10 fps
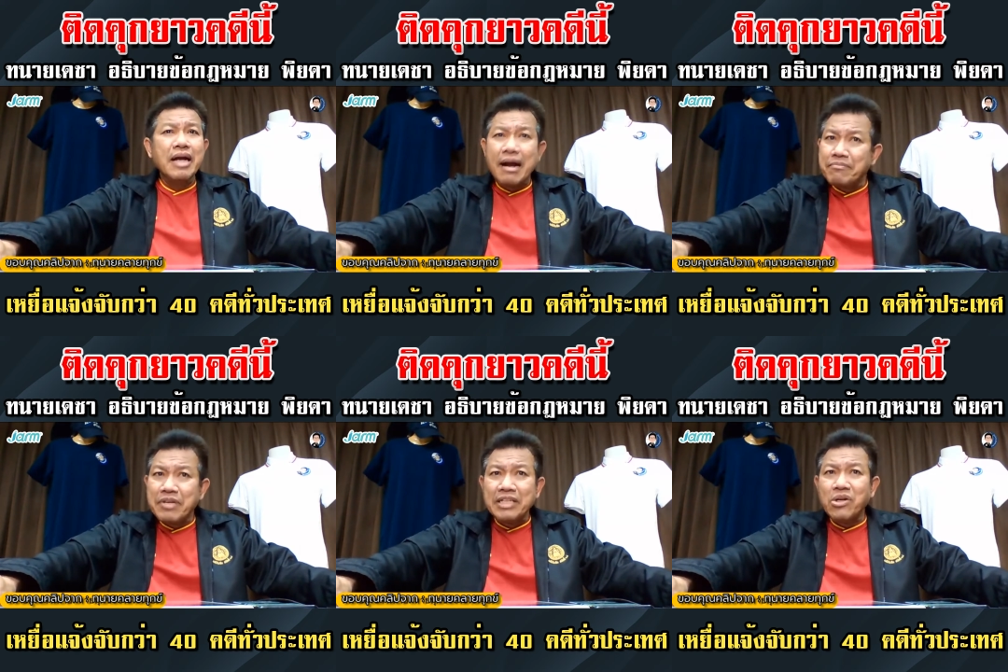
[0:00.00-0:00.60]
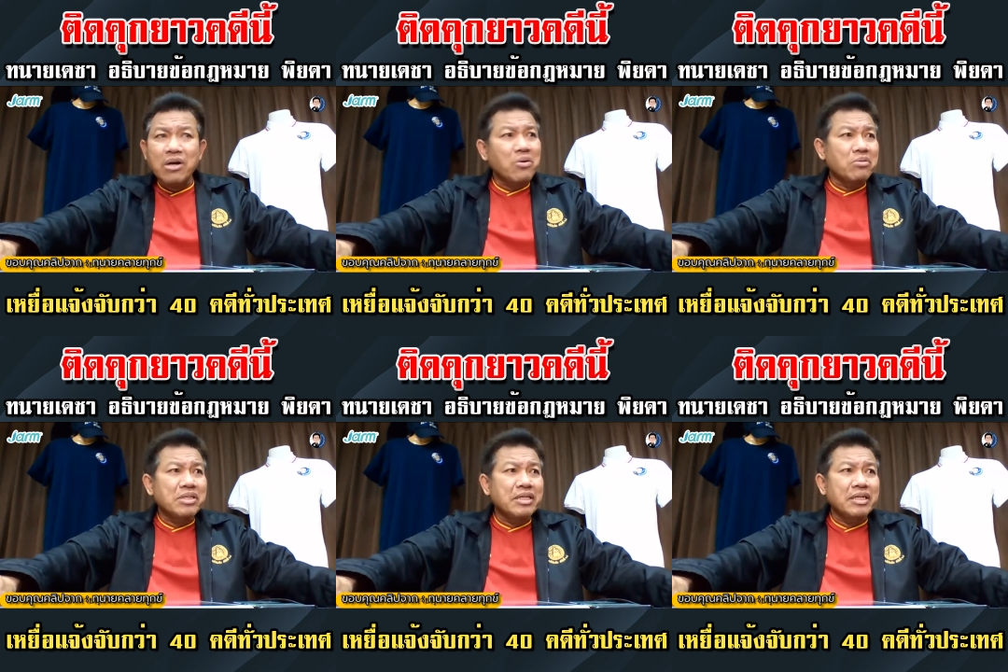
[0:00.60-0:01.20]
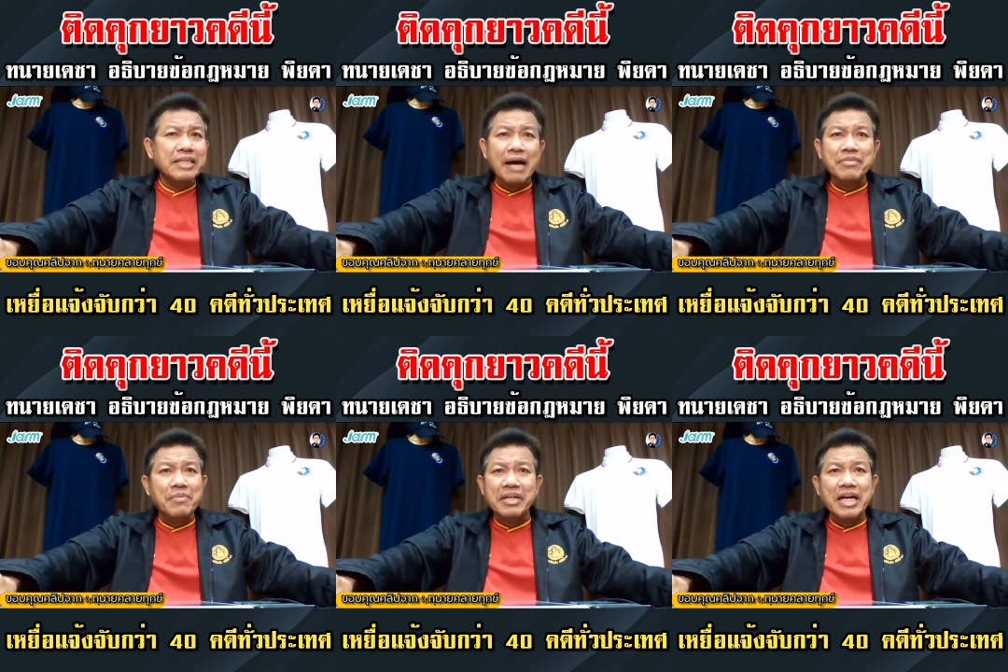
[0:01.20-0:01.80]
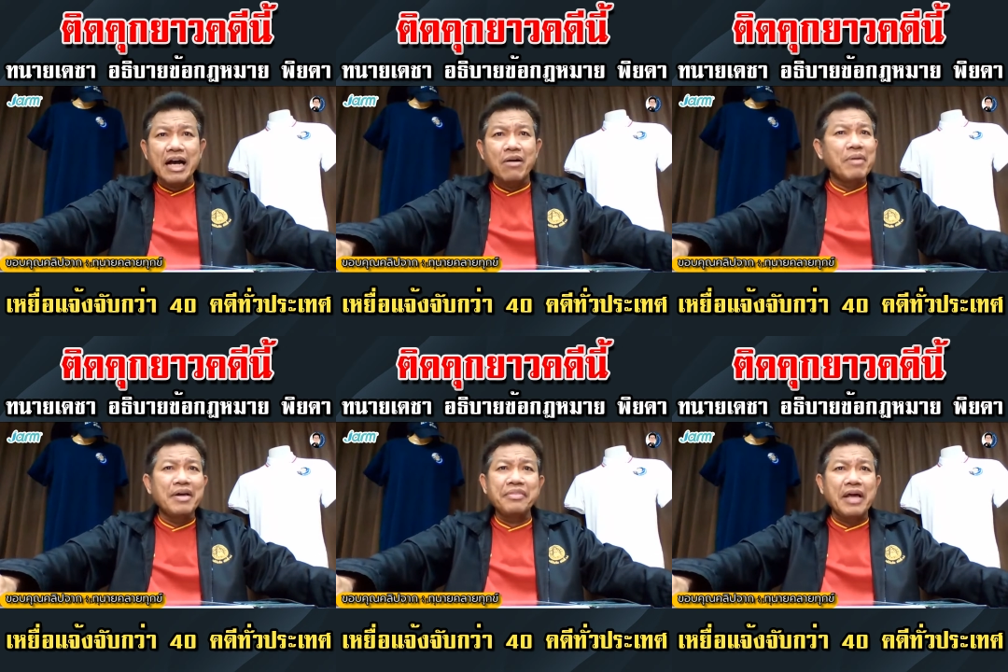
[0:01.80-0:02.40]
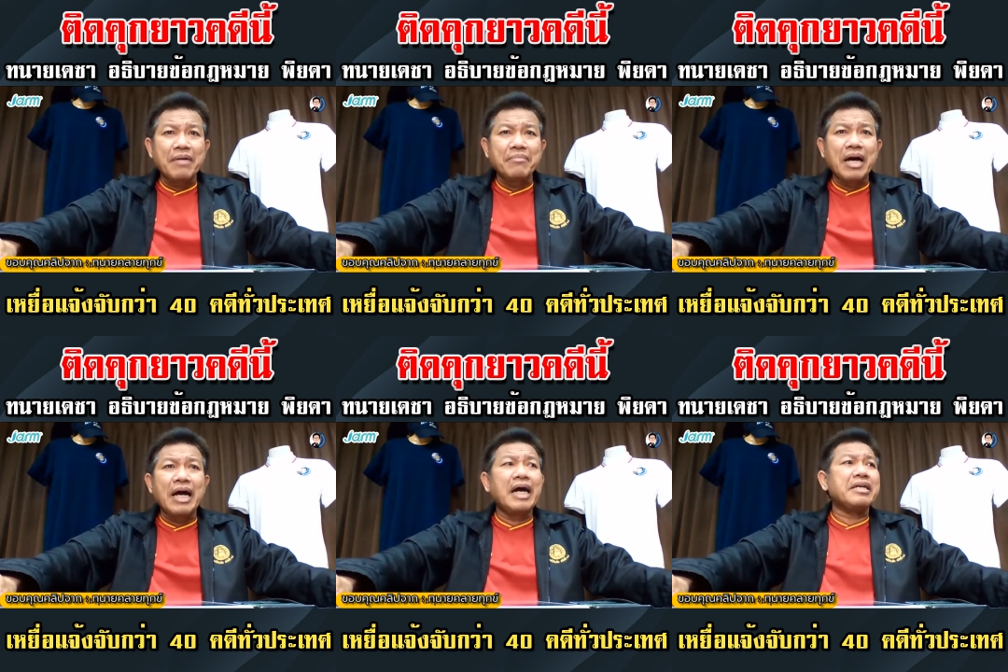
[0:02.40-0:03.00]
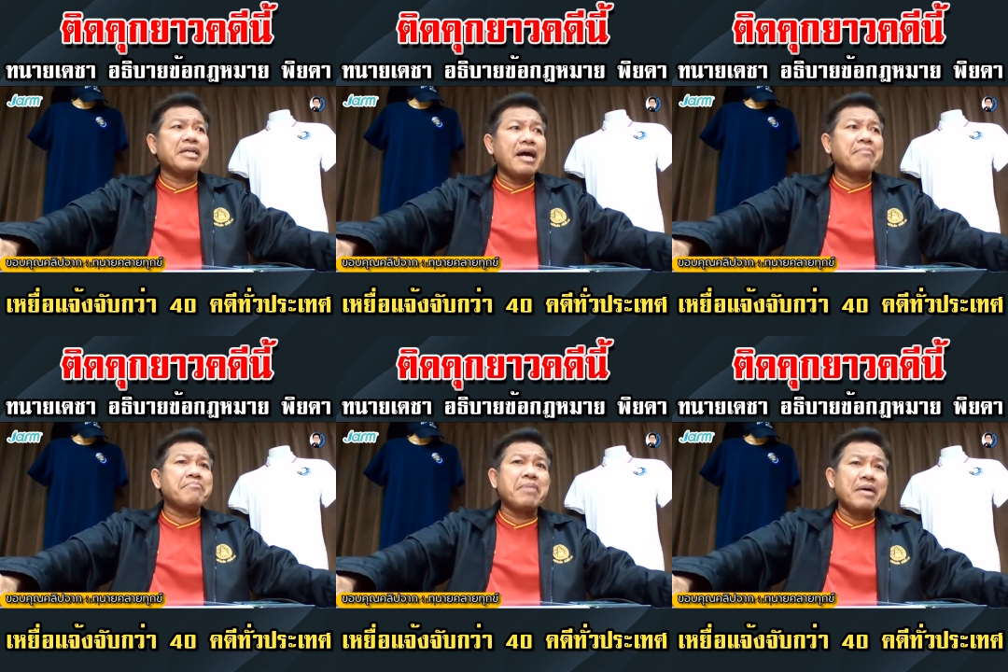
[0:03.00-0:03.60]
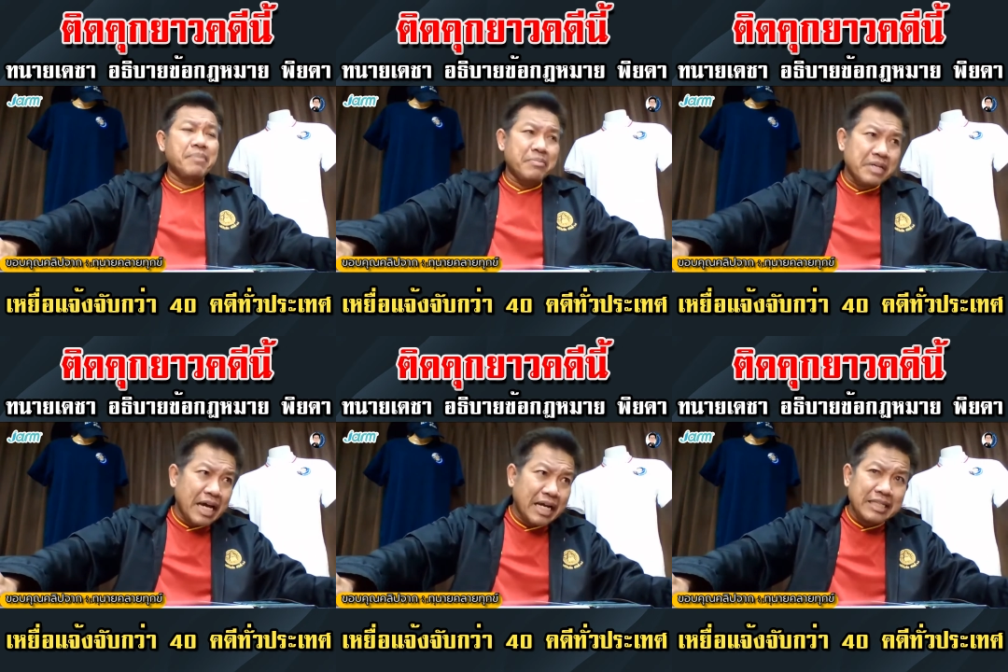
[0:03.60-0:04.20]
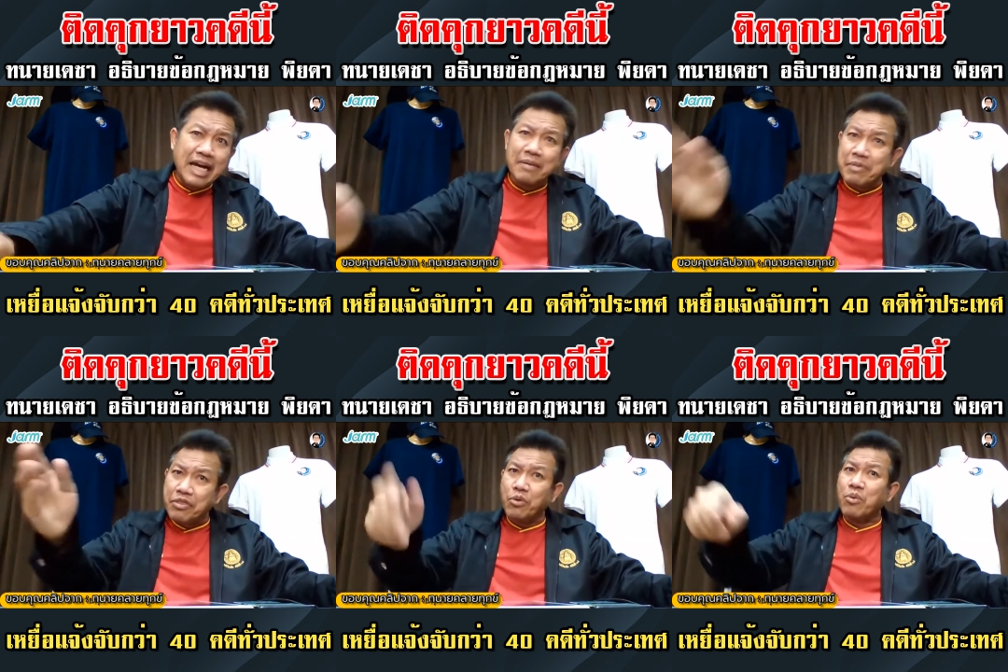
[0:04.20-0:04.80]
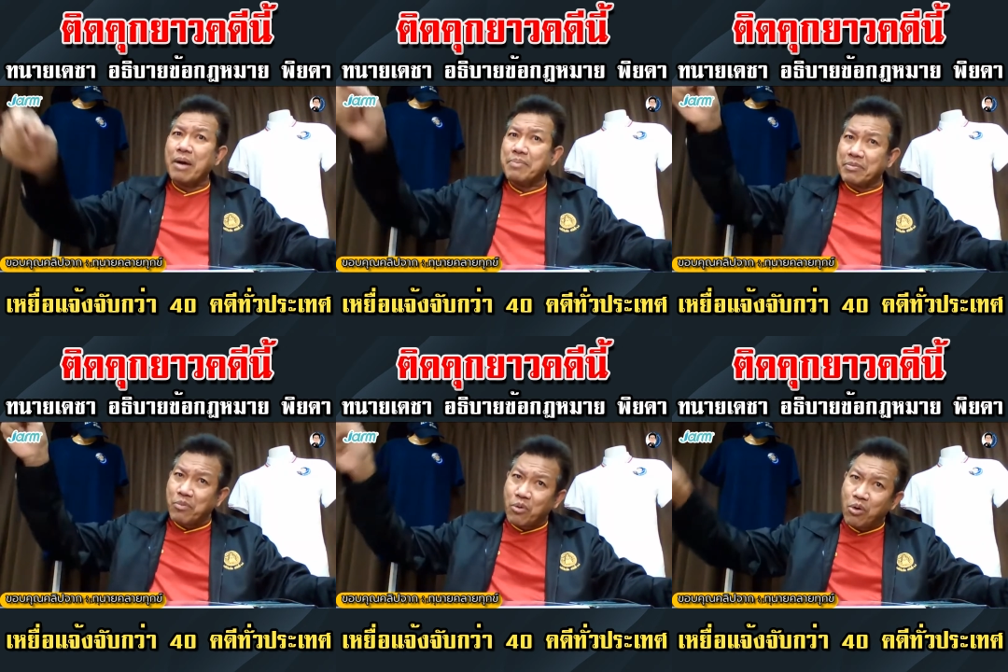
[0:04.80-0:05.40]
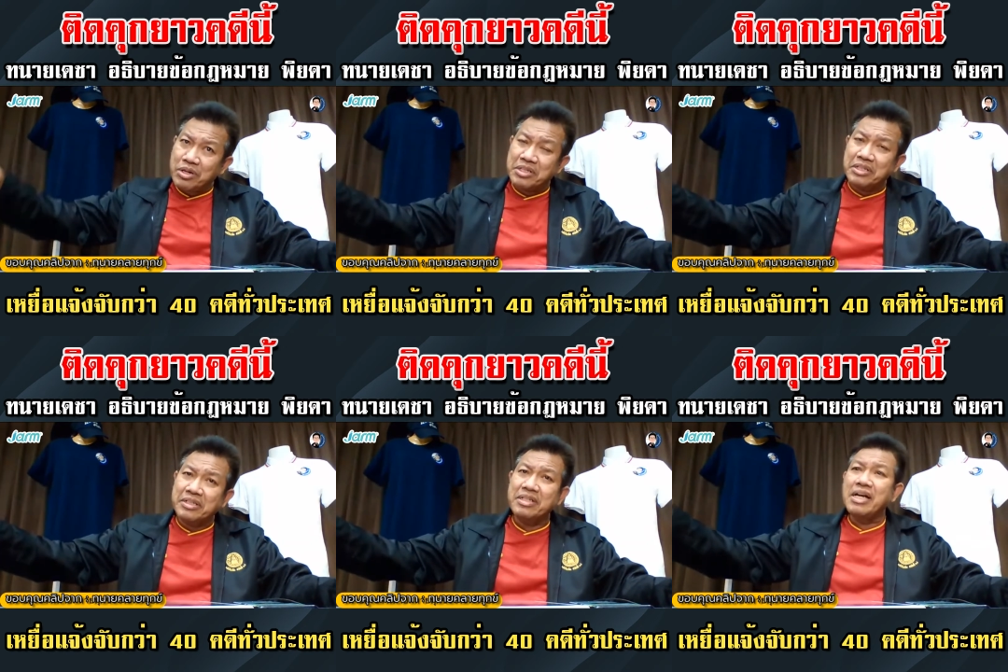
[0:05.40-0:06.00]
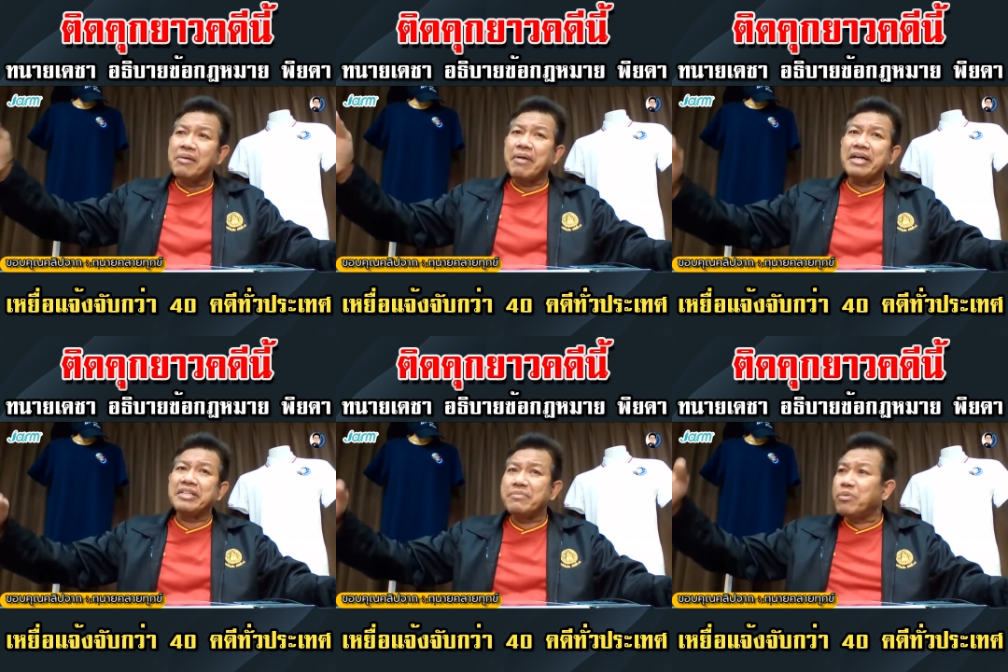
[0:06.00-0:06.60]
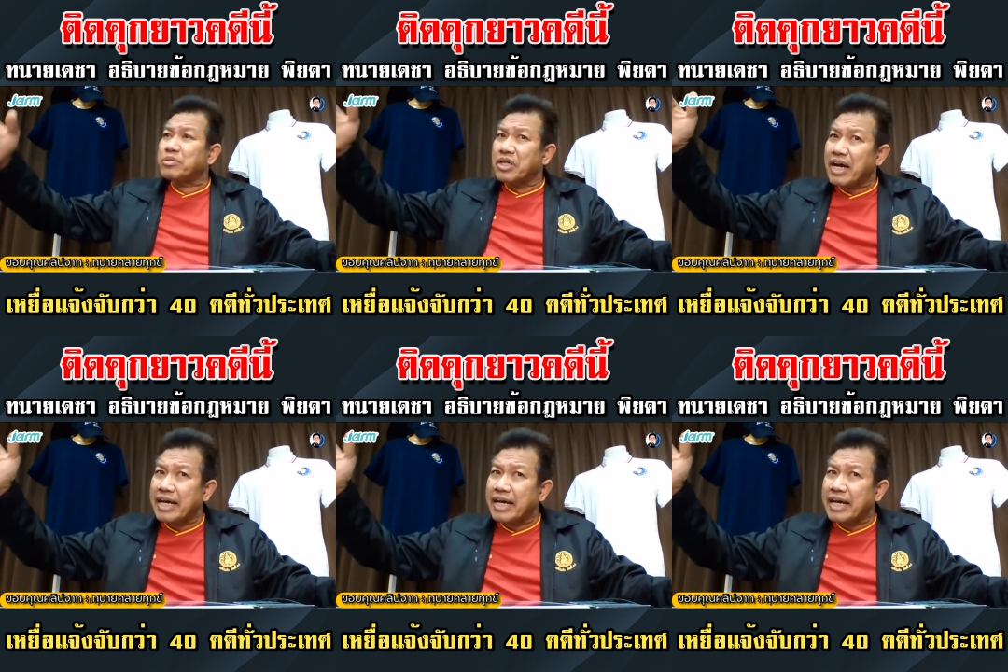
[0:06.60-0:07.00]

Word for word: คำทัดทอดของเธอตามที่เป็นข่าวไม่สามารถนำไปเป็นพยานหลักฐานพิสูจน์ความผิดบุคคลอื่น หมายถึงผู้ต้อง